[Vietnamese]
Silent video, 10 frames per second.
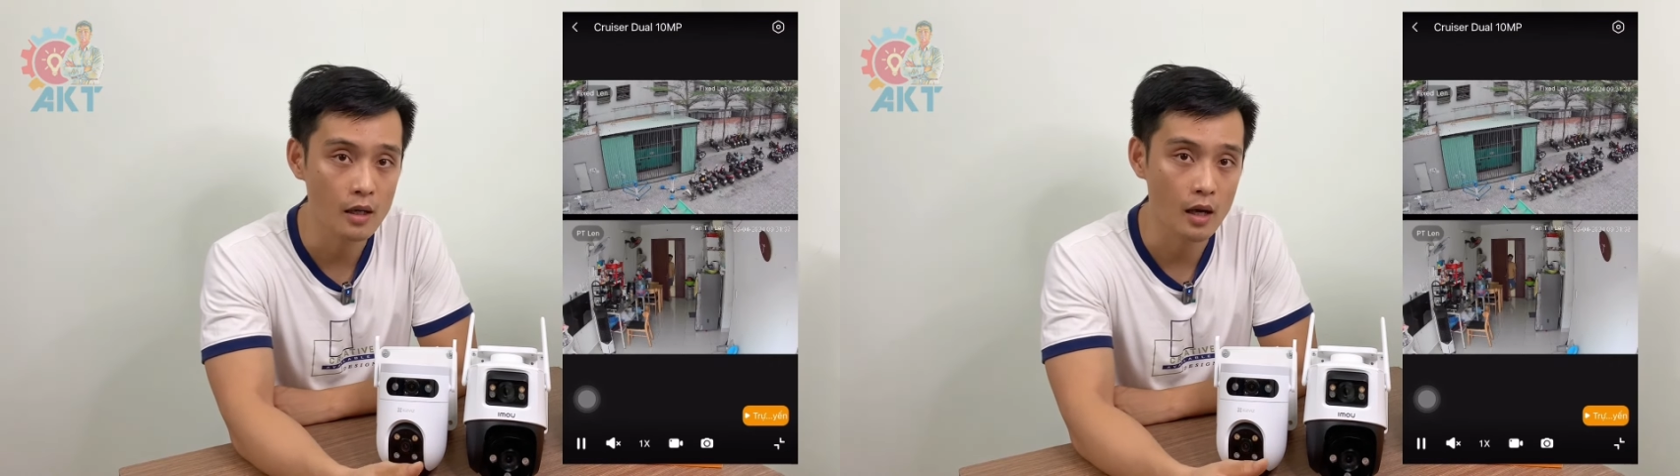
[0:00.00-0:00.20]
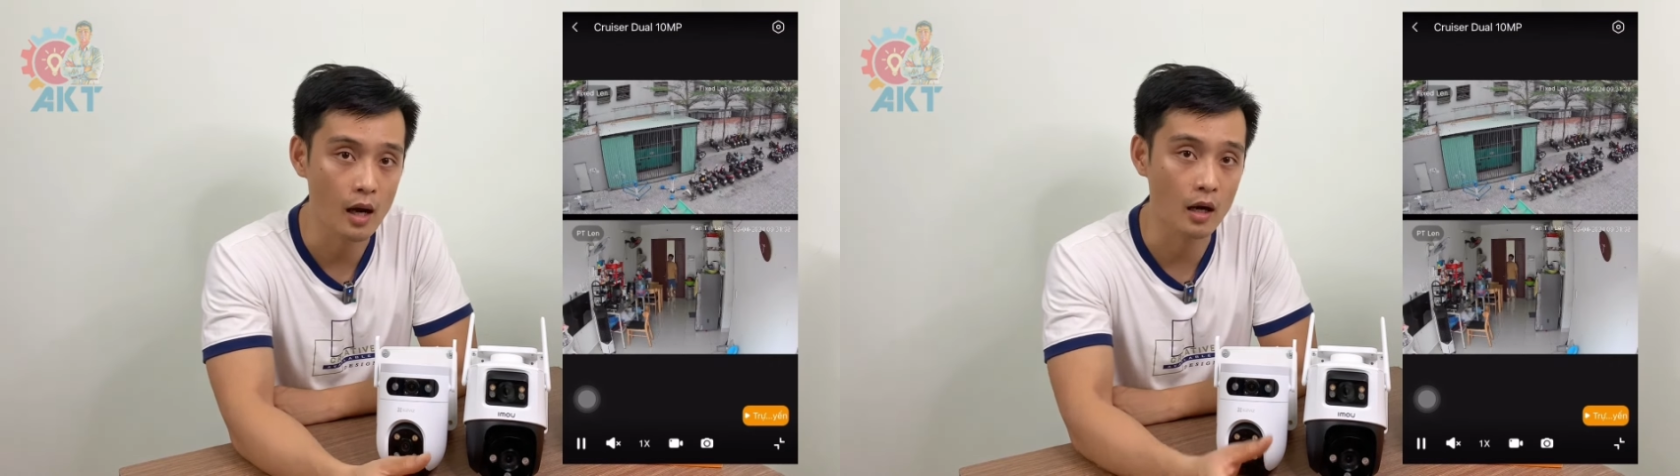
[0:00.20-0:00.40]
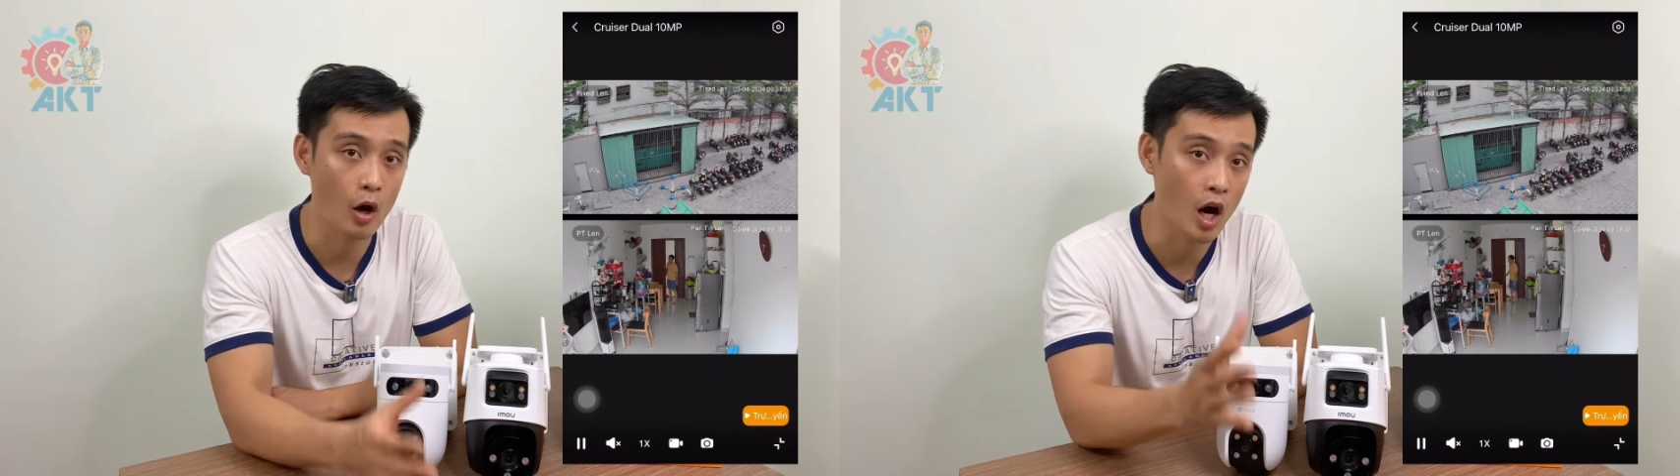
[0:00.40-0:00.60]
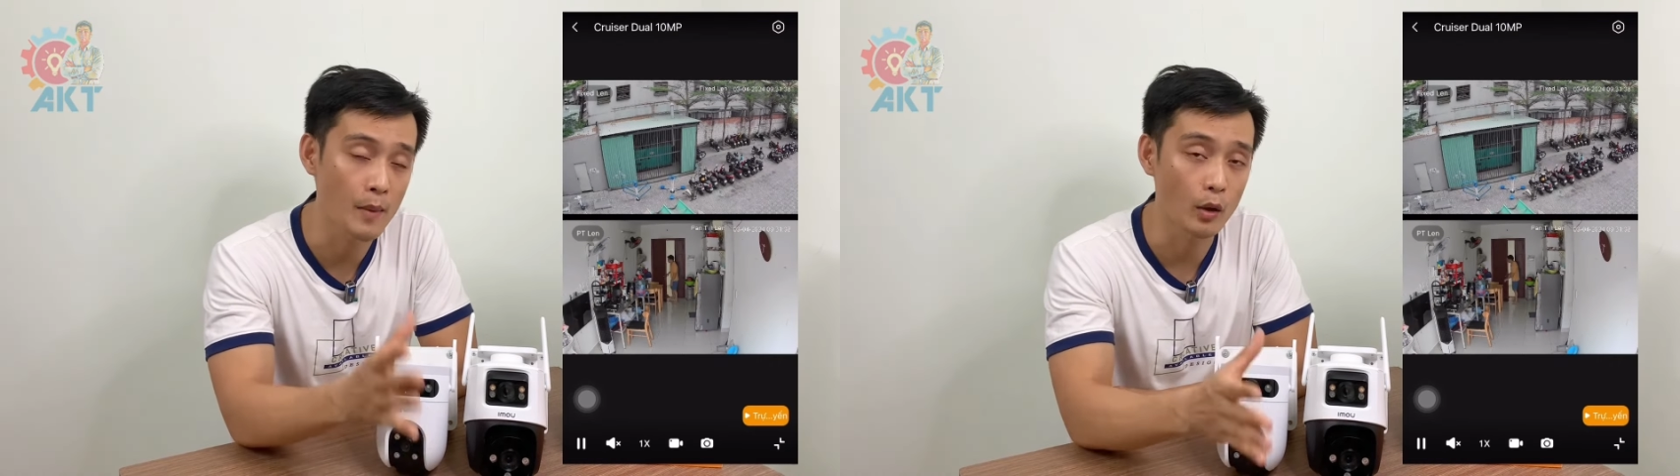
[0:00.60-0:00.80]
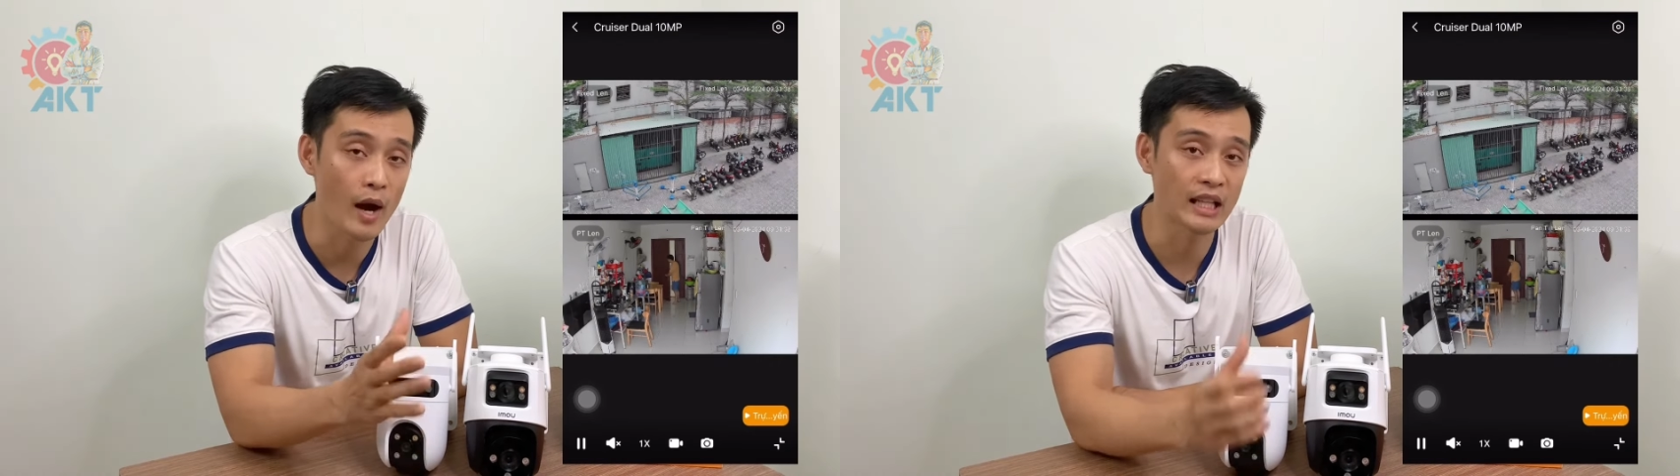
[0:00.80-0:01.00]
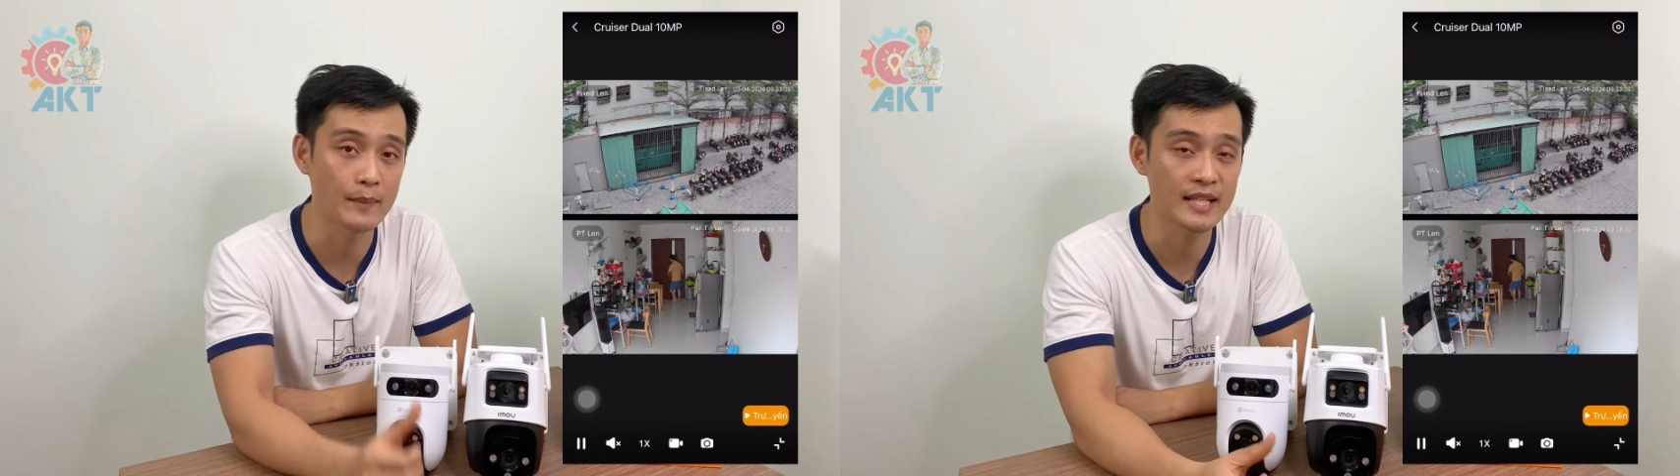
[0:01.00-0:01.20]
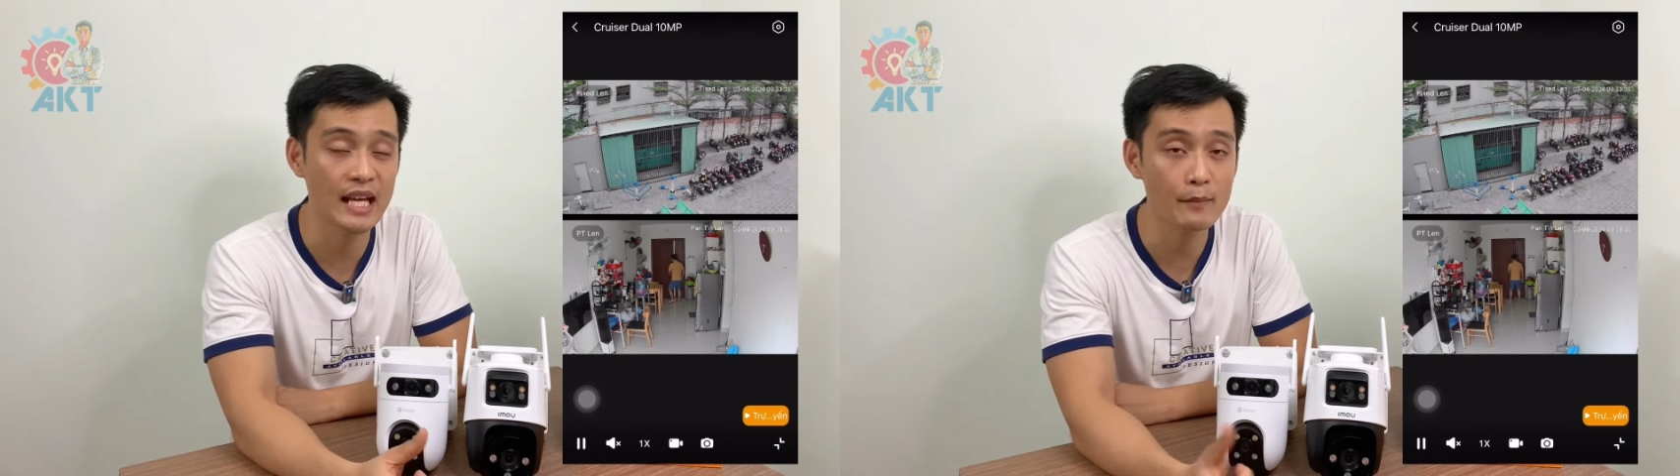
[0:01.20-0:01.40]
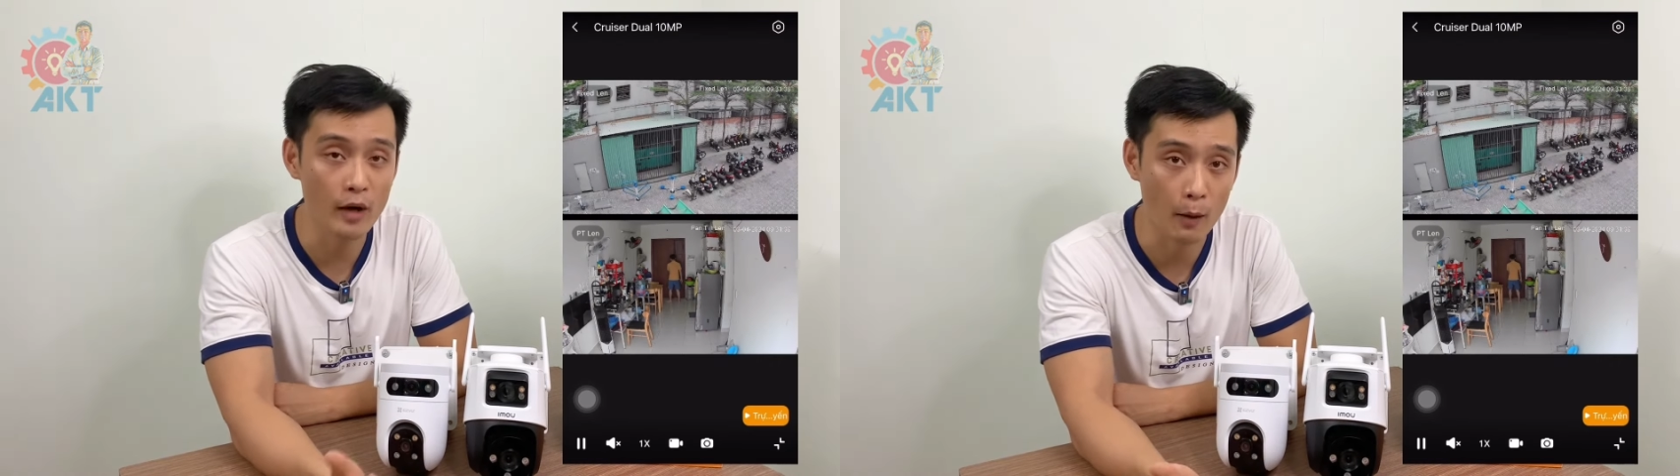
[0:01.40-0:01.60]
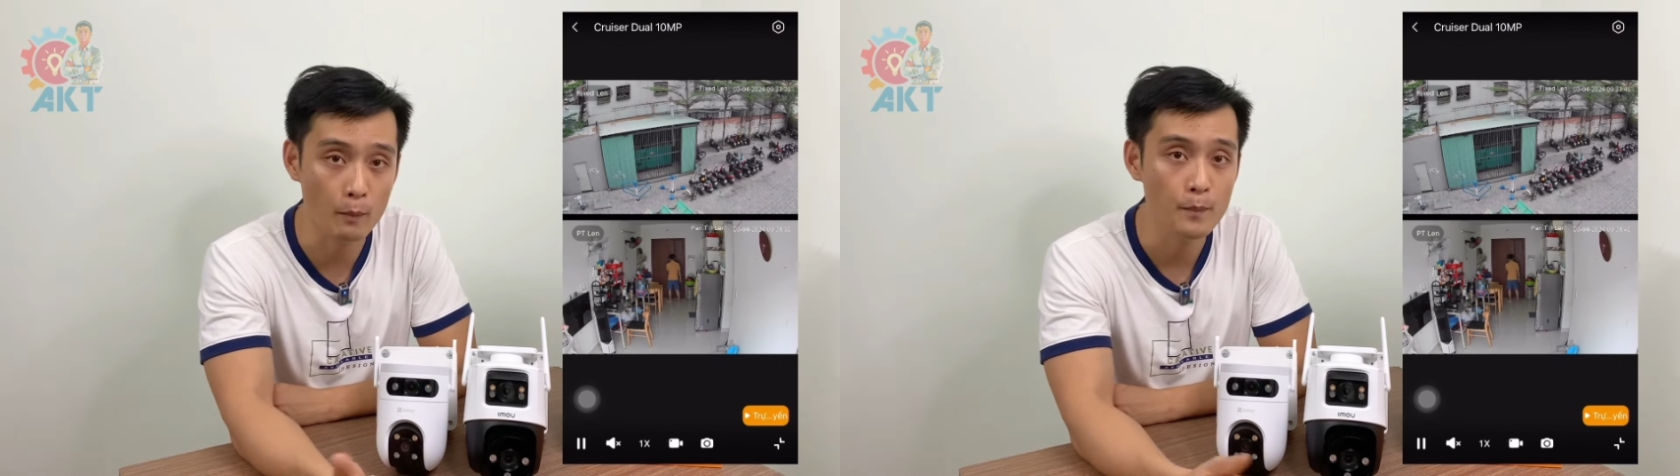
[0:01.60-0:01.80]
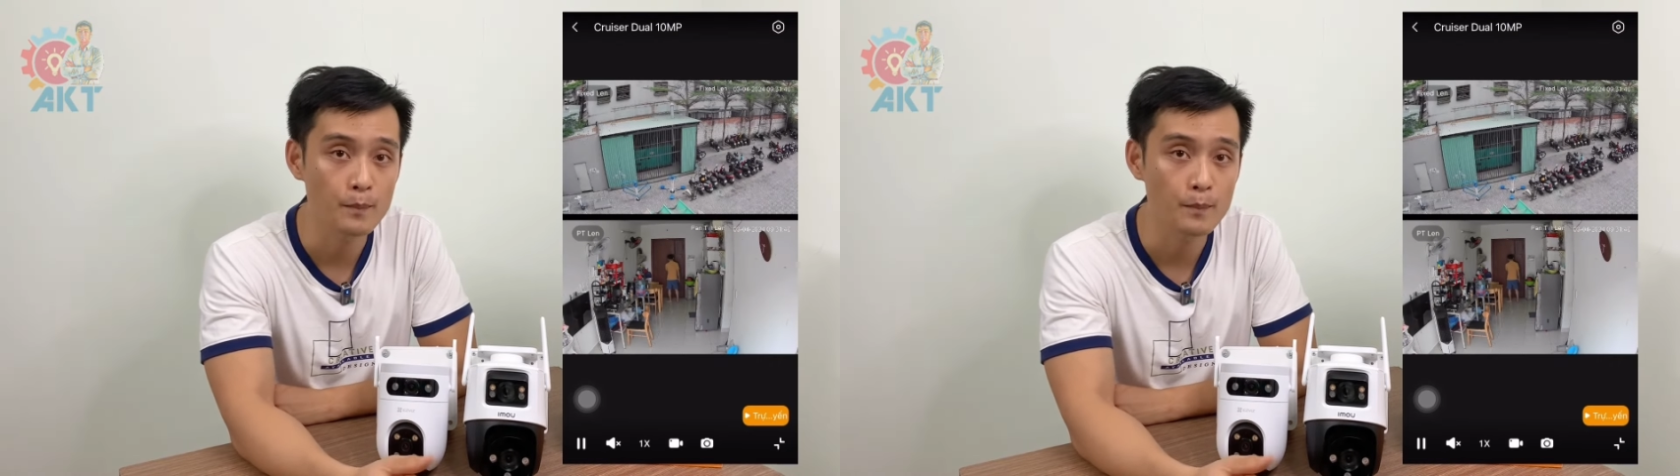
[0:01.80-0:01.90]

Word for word: à, còn ở bên ngoài thì mình sẽ tắt báo động